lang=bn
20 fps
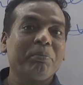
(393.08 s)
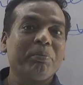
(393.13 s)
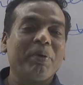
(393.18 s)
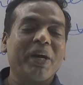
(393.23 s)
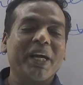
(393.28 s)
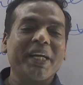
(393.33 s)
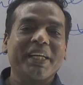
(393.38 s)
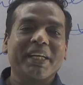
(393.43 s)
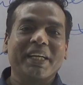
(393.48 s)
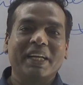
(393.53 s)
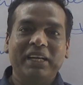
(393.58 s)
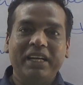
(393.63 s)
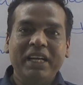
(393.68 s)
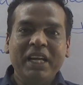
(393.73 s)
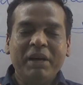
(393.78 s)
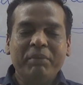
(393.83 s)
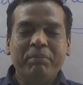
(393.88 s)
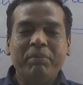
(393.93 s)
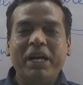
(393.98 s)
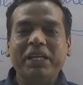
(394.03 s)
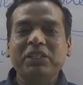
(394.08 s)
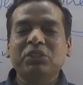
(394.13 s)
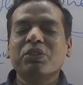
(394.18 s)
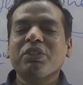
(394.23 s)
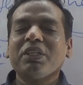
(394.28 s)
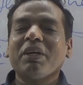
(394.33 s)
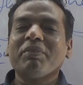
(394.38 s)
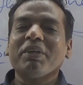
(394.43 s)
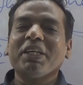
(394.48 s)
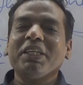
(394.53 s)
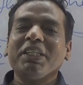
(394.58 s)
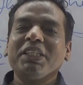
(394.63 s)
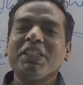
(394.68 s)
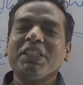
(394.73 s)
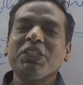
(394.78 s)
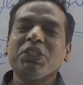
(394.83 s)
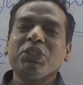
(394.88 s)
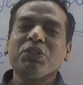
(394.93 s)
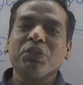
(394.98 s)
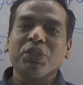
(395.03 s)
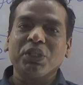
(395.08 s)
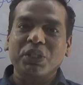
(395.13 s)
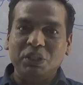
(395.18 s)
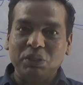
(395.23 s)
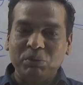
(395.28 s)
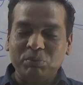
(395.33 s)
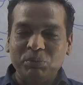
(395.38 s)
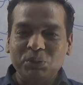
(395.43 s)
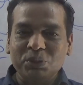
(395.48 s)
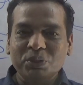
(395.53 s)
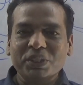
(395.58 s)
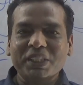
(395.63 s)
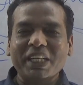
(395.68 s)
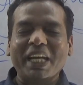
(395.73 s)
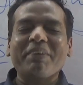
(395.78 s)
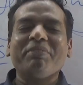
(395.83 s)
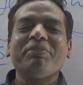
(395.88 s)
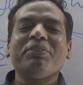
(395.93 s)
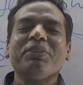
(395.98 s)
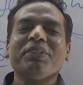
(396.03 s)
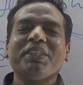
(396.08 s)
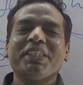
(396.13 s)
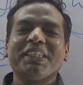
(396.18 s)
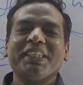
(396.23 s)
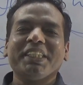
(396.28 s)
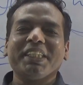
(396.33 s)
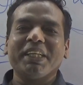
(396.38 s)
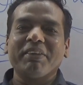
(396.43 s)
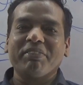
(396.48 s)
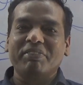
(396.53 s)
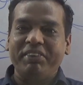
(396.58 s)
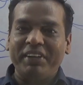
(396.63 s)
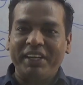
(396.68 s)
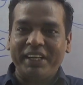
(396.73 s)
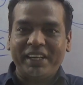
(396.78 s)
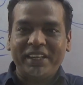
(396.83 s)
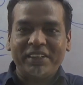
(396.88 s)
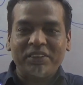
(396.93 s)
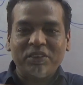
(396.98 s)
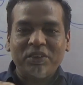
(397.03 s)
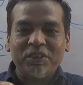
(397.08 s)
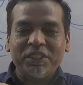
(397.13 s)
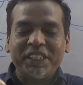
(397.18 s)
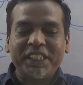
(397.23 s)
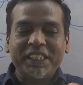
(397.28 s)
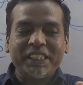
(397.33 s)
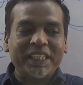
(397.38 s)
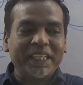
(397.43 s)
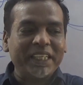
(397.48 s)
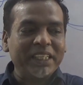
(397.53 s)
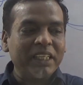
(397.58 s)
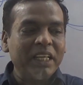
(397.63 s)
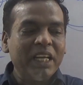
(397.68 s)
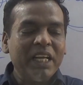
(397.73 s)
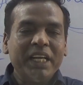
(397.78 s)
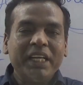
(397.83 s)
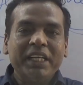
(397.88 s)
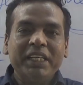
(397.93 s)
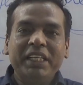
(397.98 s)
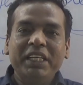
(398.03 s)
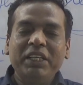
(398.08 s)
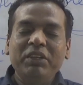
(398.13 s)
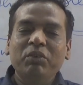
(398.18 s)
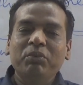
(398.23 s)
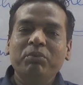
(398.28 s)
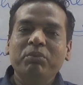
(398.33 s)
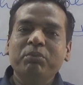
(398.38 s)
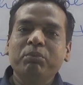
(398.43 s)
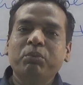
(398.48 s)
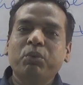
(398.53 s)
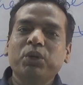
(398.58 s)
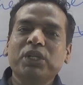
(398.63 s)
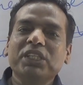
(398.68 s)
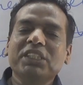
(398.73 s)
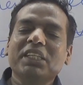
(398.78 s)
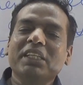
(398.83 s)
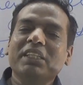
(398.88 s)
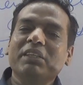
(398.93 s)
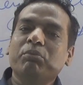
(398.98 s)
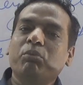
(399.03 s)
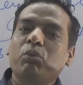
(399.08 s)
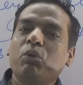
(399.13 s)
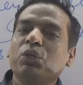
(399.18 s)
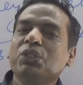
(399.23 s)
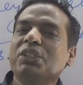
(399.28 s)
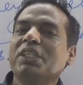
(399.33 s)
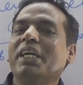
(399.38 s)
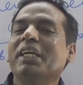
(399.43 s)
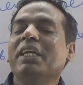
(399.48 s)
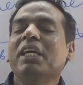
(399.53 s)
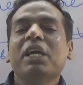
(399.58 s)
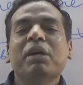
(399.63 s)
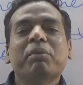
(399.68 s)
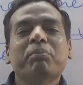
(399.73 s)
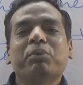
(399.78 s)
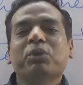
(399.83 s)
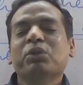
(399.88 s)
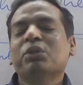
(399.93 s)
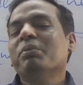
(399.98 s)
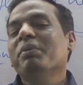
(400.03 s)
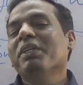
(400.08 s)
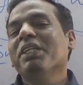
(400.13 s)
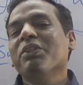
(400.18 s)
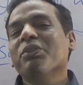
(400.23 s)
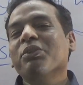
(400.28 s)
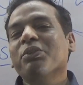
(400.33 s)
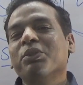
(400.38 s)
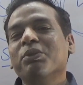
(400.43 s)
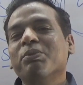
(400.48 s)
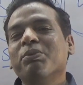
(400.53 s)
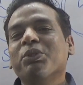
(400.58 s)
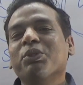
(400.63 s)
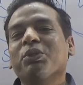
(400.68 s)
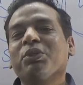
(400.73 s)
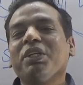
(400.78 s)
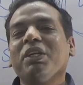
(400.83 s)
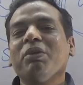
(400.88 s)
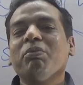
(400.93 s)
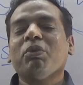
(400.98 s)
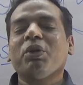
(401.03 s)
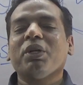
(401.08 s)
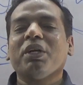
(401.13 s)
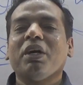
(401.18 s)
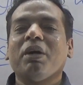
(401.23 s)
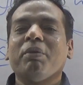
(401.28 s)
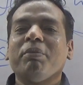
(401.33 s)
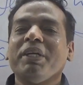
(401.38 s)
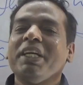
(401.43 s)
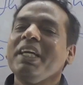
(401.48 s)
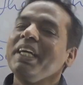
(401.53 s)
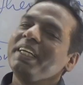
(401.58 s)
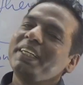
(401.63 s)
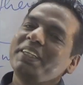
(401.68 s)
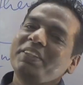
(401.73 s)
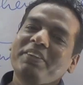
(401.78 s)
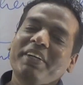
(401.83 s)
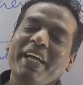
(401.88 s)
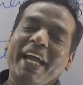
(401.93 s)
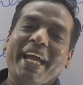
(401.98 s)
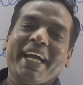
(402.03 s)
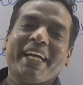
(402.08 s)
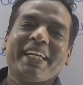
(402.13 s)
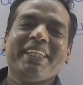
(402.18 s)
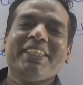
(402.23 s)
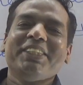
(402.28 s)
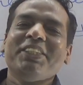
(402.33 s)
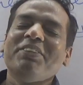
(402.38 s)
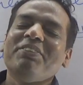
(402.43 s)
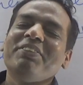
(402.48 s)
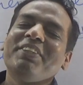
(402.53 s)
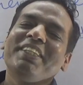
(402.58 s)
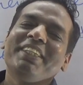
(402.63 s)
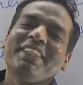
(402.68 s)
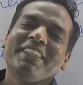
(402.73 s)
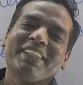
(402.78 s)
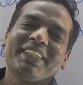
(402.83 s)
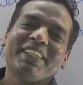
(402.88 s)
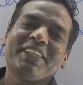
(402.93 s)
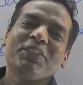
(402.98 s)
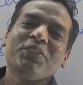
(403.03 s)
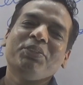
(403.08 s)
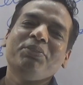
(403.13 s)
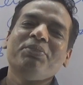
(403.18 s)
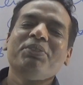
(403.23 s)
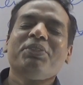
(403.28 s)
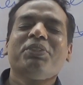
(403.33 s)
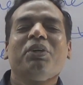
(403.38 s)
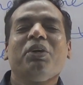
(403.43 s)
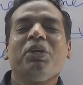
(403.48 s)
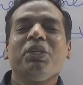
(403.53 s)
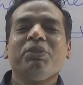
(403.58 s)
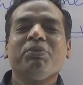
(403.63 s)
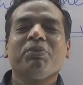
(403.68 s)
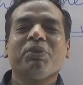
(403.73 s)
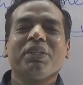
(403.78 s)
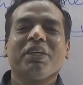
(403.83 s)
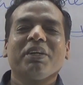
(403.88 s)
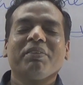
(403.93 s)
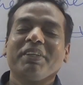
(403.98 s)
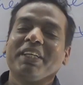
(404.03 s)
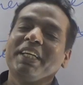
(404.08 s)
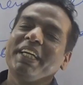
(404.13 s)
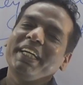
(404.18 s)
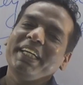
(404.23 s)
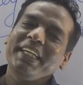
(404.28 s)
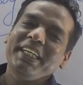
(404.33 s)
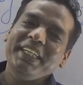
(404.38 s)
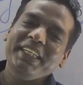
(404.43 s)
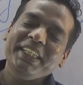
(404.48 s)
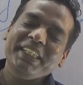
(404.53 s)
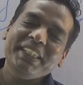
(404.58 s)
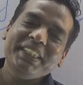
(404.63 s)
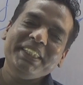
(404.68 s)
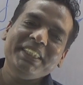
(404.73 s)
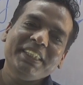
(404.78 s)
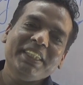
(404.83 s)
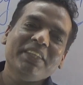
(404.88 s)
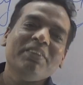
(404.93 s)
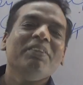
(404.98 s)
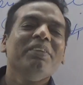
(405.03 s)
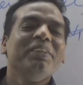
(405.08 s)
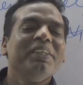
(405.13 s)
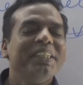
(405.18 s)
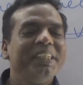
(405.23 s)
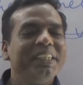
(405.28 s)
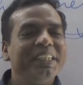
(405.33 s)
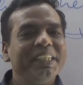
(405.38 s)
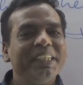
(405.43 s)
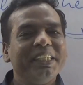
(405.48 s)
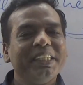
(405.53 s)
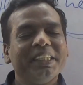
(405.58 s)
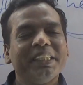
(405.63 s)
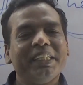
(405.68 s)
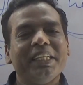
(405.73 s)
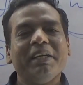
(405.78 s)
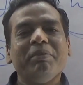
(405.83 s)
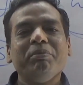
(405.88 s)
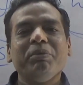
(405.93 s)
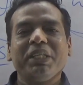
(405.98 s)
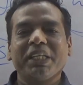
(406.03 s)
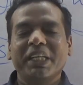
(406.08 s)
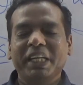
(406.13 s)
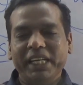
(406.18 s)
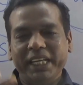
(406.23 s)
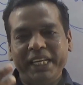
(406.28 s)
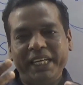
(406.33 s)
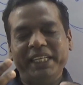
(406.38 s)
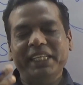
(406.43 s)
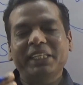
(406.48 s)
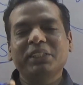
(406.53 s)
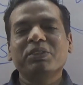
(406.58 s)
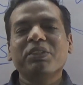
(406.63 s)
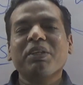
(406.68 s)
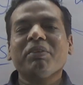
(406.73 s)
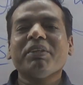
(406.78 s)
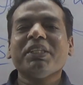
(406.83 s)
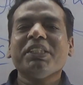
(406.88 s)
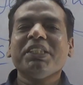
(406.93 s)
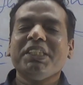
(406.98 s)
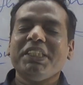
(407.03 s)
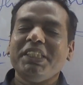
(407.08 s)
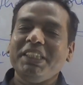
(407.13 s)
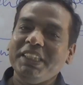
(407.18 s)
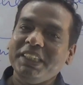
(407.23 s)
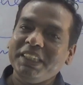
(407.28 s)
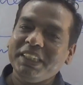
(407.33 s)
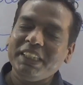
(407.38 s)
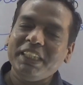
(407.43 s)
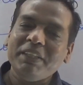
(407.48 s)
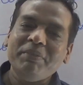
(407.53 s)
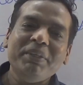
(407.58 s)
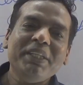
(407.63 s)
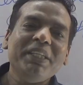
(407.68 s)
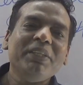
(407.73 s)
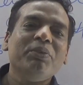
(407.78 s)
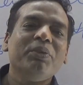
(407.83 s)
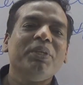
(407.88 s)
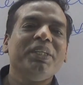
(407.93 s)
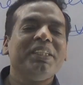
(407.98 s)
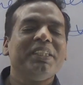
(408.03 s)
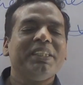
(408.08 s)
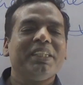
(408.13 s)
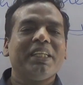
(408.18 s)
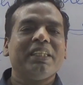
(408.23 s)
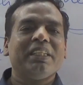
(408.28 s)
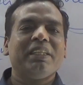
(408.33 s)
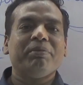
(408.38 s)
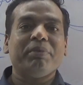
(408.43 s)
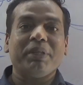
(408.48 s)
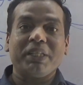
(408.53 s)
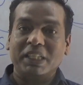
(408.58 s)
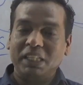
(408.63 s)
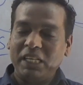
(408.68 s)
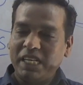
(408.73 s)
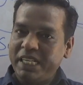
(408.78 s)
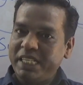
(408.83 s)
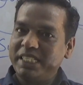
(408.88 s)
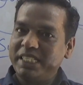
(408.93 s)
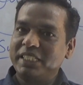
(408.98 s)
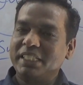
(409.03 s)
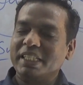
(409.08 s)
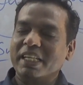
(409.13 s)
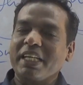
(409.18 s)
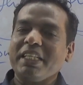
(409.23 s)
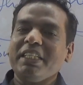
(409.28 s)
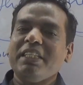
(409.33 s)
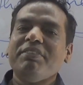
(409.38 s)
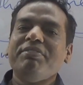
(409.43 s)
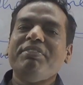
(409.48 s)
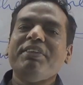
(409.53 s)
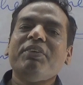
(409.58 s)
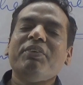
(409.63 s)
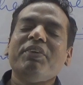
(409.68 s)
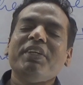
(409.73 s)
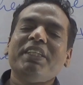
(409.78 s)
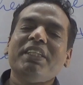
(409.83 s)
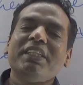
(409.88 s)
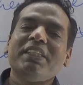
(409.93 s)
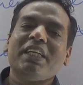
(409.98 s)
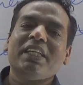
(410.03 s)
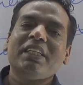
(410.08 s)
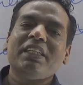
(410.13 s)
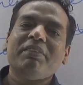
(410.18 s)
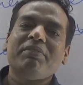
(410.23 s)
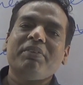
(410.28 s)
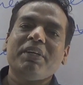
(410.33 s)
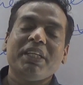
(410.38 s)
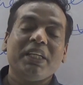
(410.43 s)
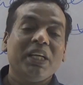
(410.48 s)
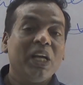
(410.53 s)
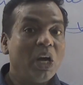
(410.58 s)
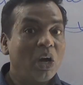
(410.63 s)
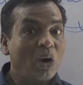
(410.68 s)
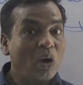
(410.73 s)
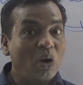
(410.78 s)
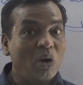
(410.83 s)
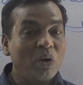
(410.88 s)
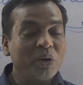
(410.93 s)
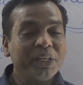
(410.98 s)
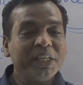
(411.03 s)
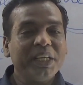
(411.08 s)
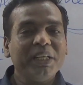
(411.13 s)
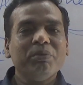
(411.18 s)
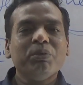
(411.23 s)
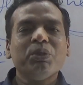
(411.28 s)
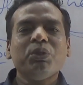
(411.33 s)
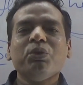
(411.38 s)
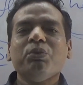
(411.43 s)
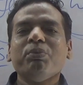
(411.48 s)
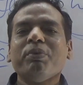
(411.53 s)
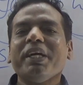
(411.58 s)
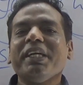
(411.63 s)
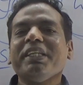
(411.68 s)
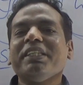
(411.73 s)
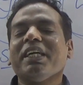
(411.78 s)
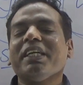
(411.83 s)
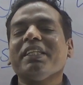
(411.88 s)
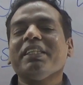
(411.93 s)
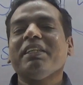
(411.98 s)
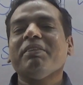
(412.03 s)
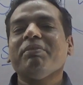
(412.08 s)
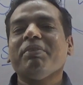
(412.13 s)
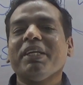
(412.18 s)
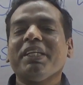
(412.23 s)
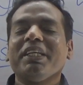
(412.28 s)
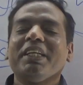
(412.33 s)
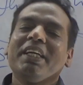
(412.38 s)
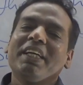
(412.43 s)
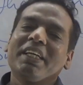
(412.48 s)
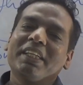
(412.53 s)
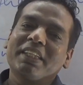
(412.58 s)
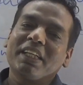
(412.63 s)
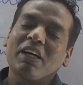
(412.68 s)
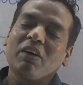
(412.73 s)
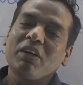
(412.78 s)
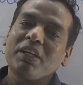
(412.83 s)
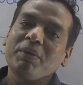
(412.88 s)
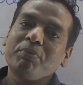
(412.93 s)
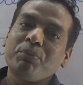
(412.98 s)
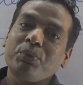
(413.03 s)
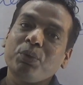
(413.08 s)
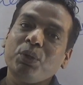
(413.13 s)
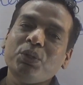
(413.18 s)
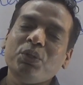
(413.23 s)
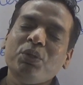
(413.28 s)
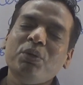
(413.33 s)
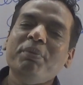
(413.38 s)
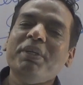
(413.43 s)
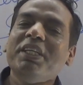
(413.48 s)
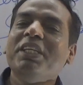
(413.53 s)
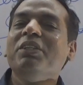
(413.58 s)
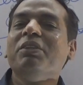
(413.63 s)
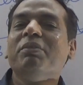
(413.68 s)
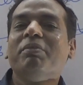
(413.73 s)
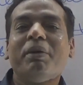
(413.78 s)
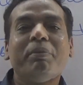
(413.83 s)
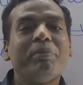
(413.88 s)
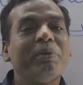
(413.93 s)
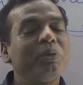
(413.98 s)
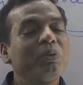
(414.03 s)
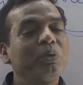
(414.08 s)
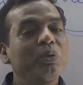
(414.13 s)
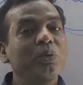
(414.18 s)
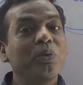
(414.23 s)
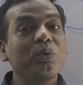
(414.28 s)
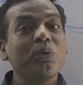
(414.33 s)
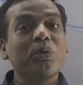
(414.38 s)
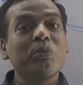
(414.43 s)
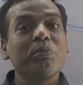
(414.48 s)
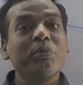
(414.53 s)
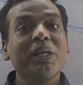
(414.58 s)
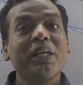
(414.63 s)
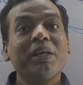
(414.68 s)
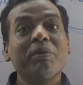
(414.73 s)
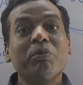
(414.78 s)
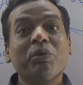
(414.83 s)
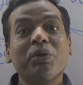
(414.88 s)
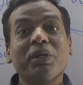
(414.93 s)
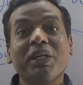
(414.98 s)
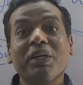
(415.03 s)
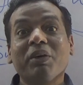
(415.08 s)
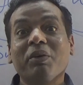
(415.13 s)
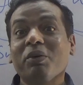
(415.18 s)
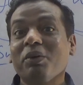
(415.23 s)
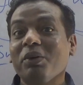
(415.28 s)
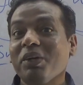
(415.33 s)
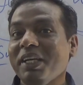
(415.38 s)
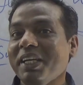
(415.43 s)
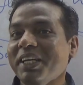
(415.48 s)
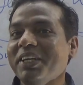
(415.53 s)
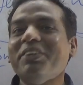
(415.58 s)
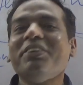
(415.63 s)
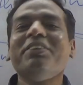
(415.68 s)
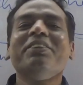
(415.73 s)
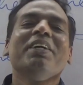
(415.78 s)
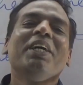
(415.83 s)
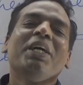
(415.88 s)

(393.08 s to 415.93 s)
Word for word: পারে না বাট যদি আমরা নির্দিষ্ট নিয়ম মতো টাইপ করতে শিখি ফিঙ্গারগুলো ঠিকঠাক কি বোর্ডের সাথে বসায় প্রথমে কিন্তু খুব জটিল মনে হবে কিন্তু একটা সময় সেটা খুব সহজ মনে হবে ইংরেজিটাও ঠিক তেমনি এটাকে যদি আমরা সিস্টেমেটিক ওয়েতে জানতে পারি সায়েন্টিফিক ওয়েতে জানতে পারি অঙ্কের মতো উপায়ে জানতে পারি তাহলে প্রথমে কিন্তু ব্যাপারগুলো গোলমেলে মনে হলেও